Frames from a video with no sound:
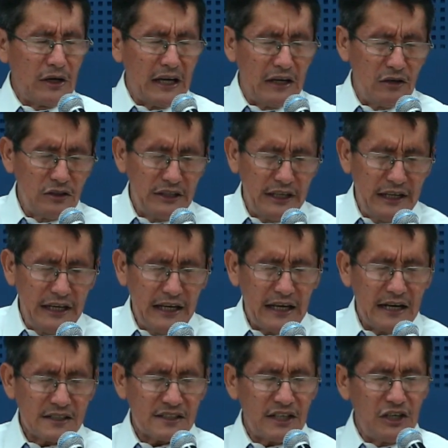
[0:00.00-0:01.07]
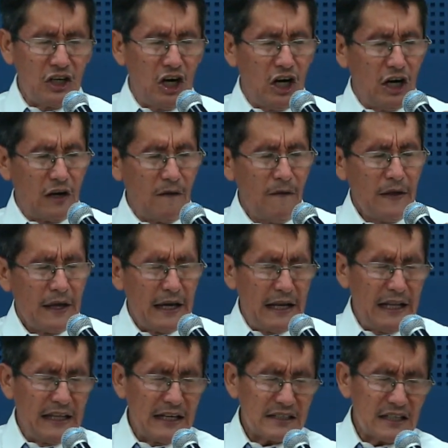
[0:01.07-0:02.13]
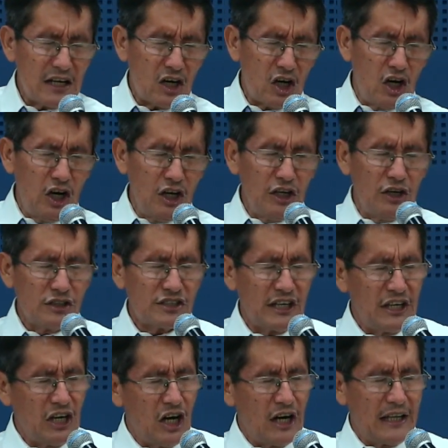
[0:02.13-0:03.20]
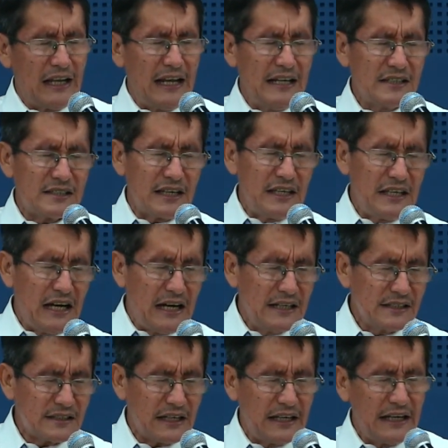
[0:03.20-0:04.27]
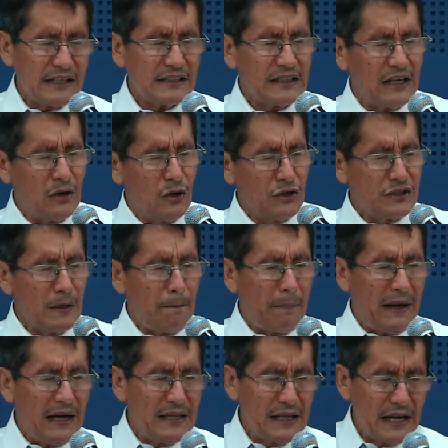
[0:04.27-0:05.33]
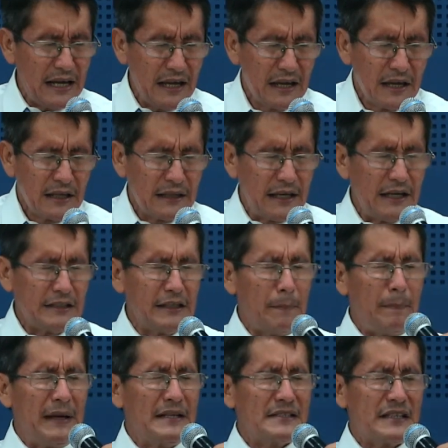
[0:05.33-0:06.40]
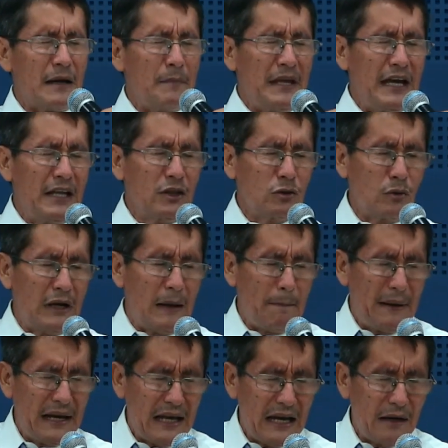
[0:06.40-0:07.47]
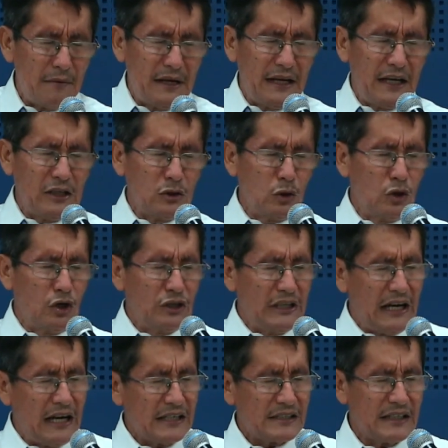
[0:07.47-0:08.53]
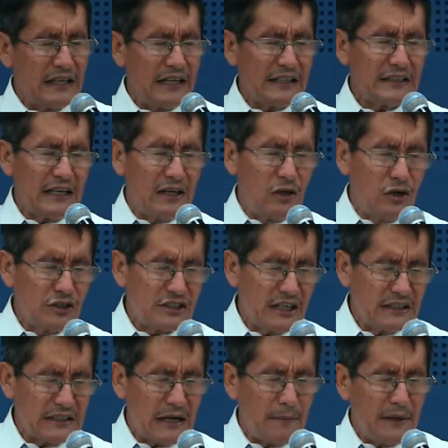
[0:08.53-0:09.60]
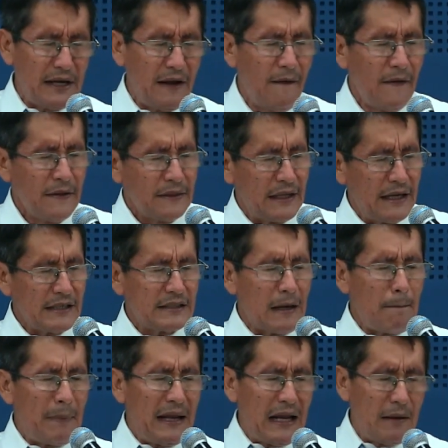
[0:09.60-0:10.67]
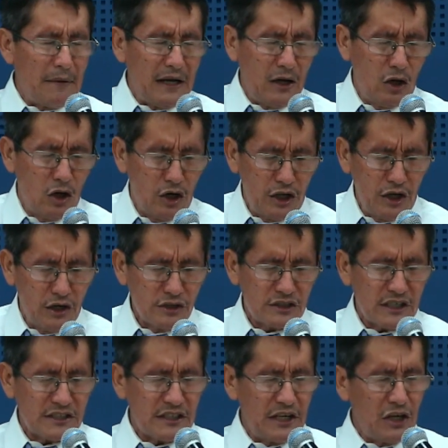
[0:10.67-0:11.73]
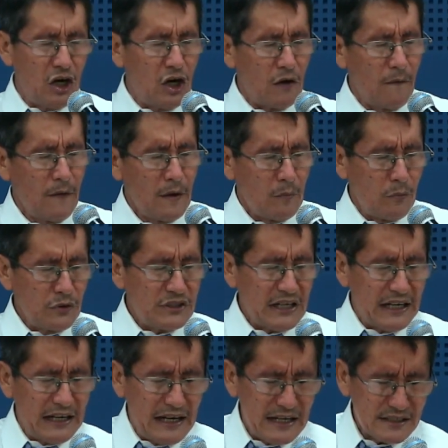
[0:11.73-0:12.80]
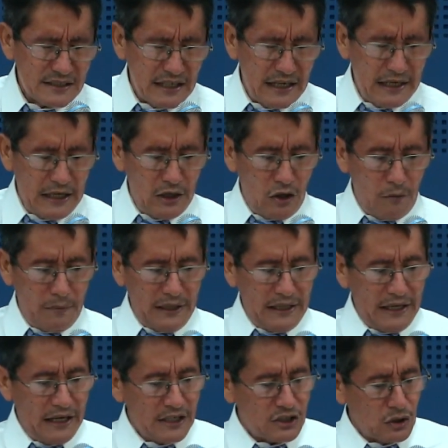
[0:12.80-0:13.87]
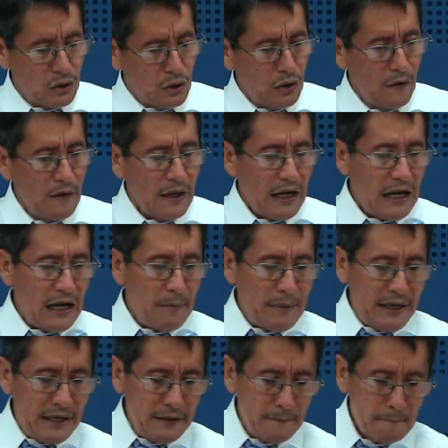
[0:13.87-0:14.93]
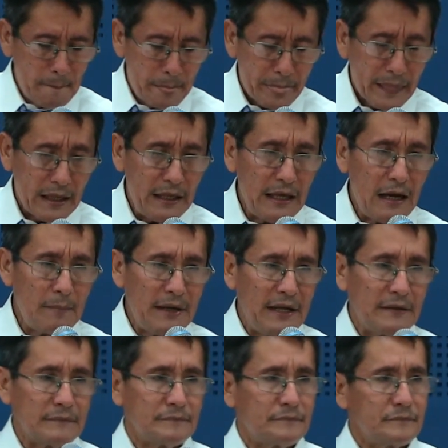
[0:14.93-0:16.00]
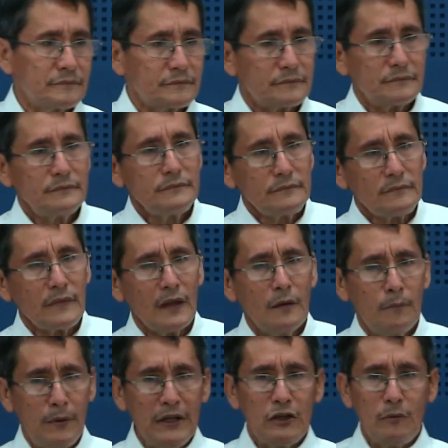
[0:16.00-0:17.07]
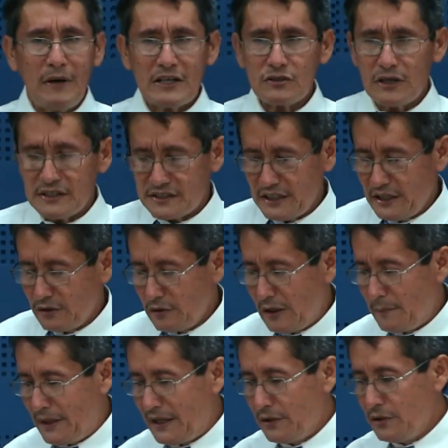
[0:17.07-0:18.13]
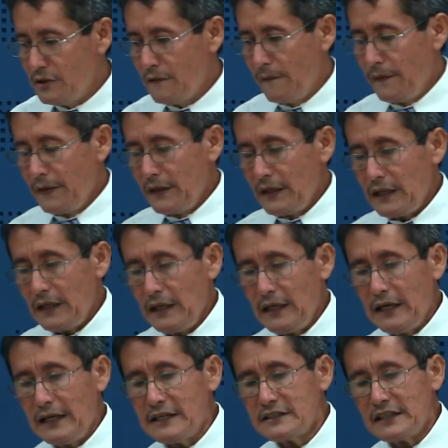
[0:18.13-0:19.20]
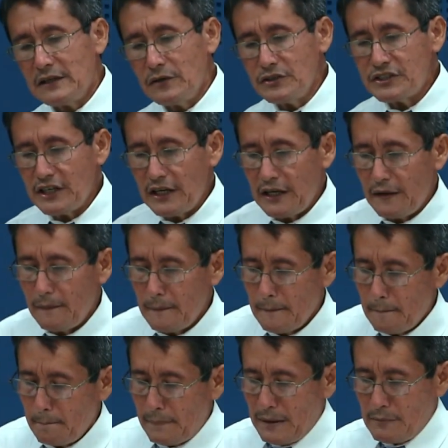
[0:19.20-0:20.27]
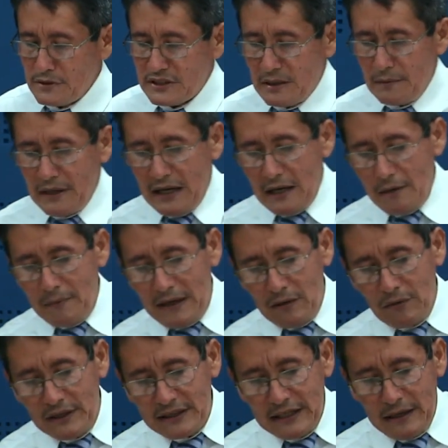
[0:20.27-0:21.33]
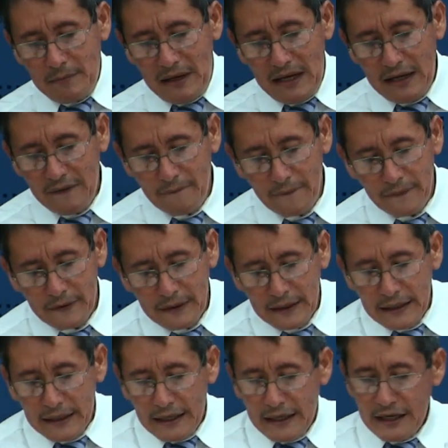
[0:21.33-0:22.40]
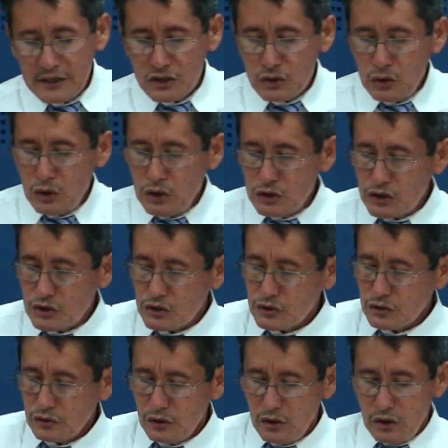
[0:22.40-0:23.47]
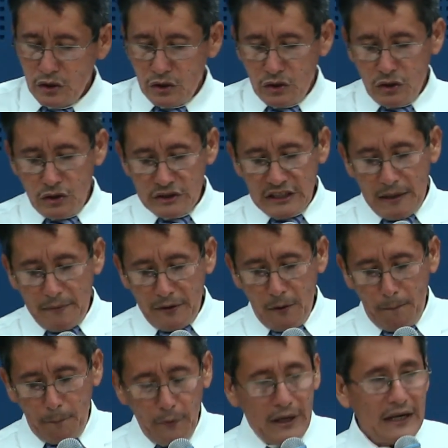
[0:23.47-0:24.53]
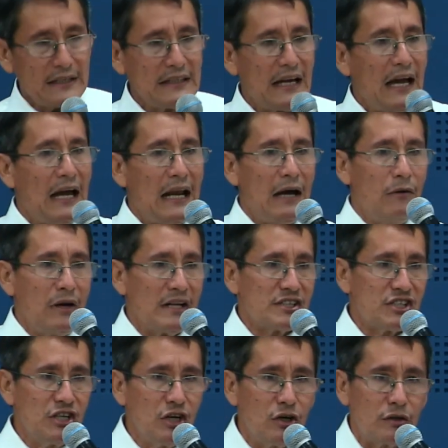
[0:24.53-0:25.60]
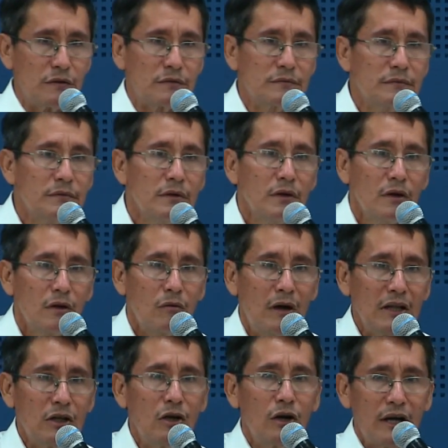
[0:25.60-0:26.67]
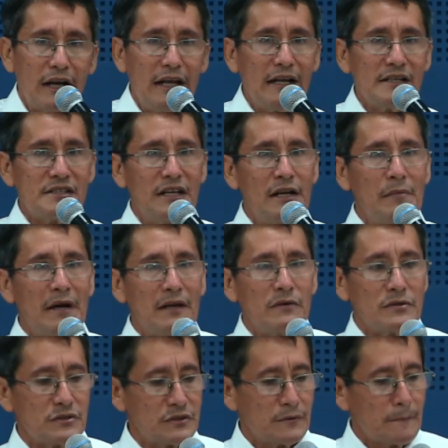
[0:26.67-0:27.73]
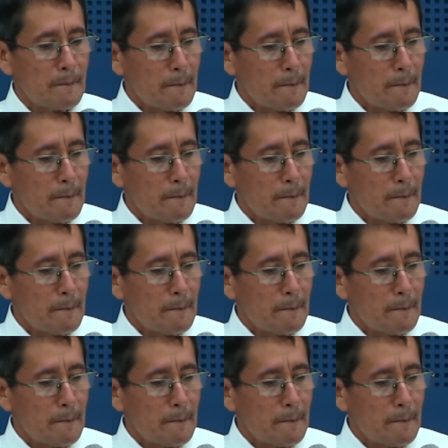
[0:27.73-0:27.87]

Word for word: que nos dirijas, Señor, en el desarrollo, Señor, de la enseñanza en esta noche, Padre, de este pensamiento, la palabra que tú nos das en esta noche a través de esta palabra gloriosa, Señor. Muchas gracias en el nombre de Jesús. Amén y amén. Pueden tomar sus asientos, amados. Y en esta noche vamos a hablar bajo el tema Jesús nos abrió puertas a la oración. ¿Cuánto lo creen así, hermanos?